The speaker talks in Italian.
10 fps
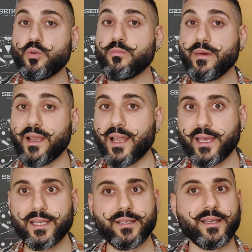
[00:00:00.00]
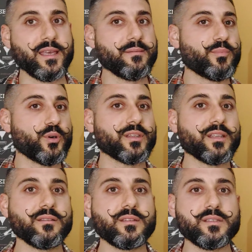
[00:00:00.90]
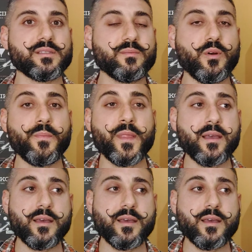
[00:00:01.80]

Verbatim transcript: un bel like che è importantissimo,